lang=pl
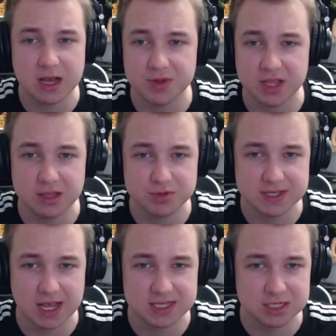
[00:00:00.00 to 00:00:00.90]
kapitanem
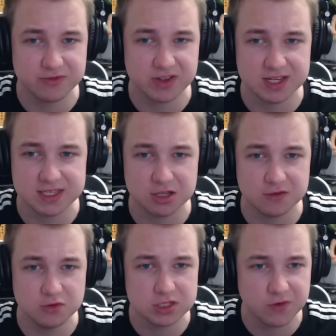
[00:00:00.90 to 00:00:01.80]
przez Astro Obywatelskie
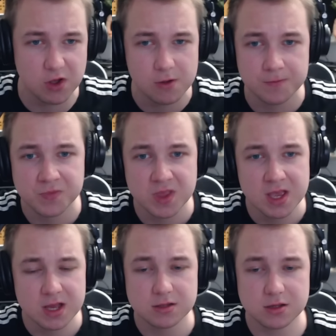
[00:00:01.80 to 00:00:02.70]
Dowództwo?
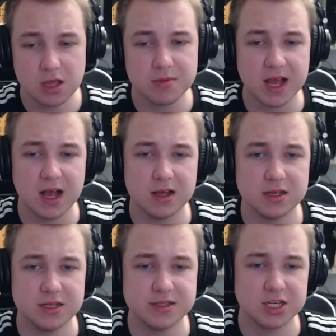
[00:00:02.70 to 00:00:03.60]
No dobra,
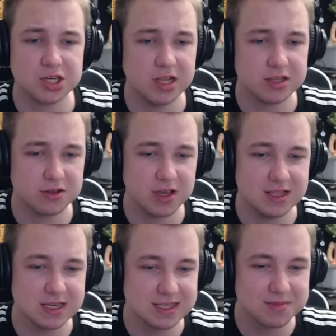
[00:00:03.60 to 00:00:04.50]
e, na sile to
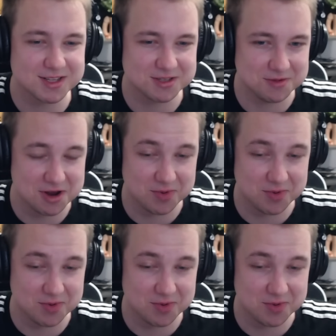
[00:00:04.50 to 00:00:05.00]
ja nie za bardzo mogę